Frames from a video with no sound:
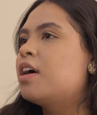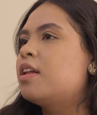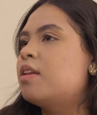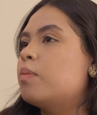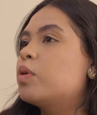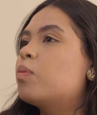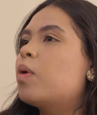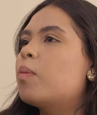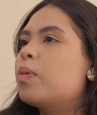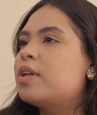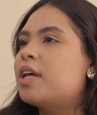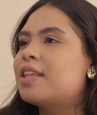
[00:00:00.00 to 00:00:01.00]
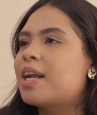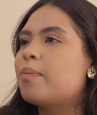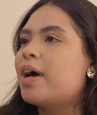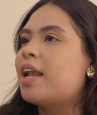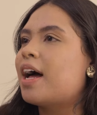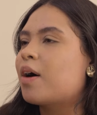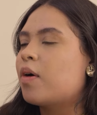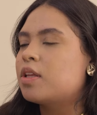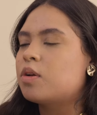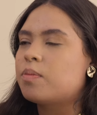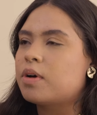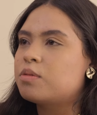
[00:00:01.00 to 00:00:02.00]
Então é muito bom poder trabalhar a
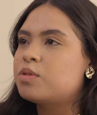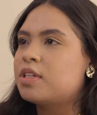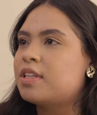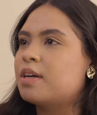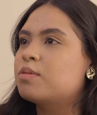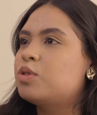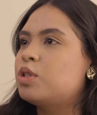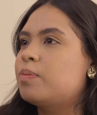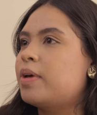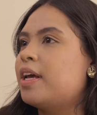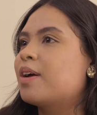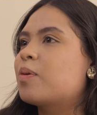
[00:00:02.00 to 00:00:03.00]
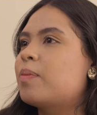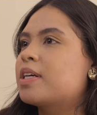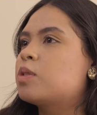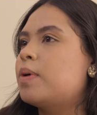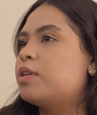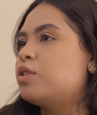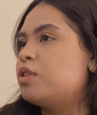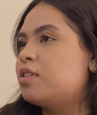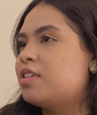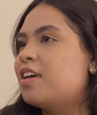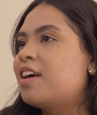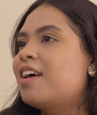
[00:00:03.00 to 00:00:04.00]
quatro mãos e ter um time aí com uma
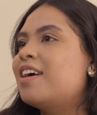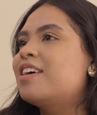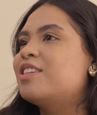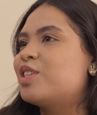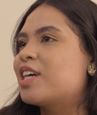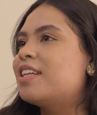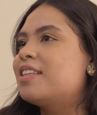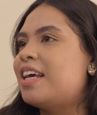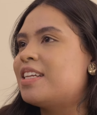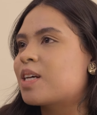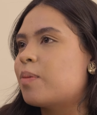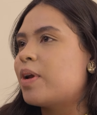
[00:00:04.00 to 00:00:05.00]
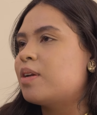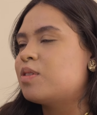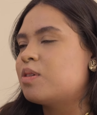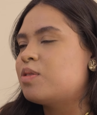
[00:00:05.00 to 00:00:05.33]
expertise gigantesca para nos